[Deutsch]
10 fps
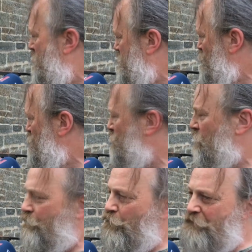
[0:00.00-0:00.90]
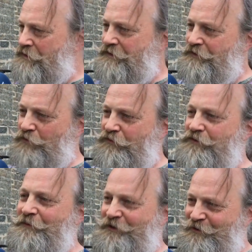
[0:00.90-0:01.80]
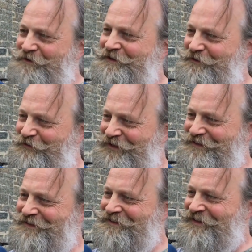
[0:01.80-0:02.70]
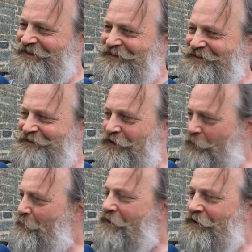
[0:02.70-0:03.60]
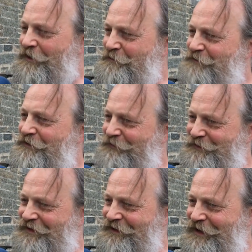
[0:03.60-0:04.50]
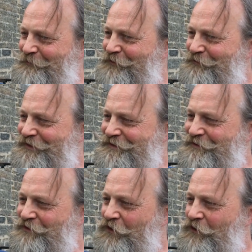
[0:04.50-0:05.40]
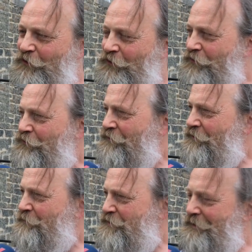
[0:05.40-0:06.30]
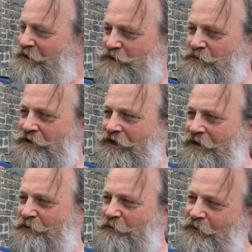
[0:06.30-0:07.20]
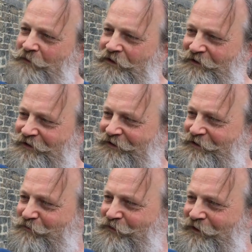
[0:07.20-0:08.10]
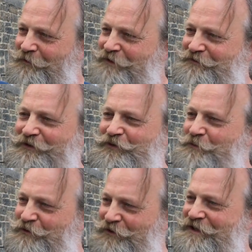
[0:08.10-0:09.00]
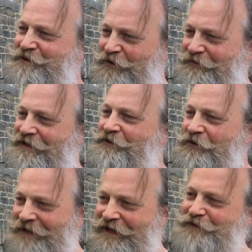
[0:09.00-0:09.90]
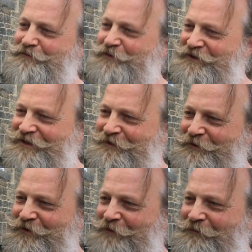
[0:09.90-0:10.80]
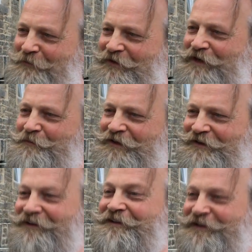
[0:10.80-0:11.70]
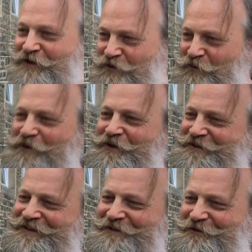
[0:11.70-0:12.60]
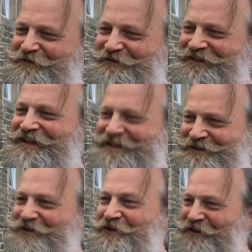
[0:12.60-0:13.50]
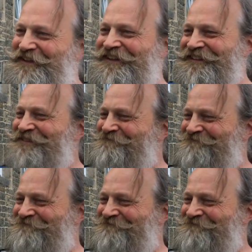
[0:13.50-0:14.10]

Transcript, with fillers: mal reingesprungen, obwohl man das nicht durfte. Man konnte sich ja verletzen. Äh, da haben wir mal geglaubt, das wäre der Wassergraben gewesen. Und im zweiten Schuljahr habe ich mich in meine Lehrerin verliebt. Das war natürlich besonders toll, weil ich noch Nachhilfeunterricht bekommen habe. Und dann habe ich die Lehrerin nach der Schule noch sehen dürfen. Ist doch toll, ne?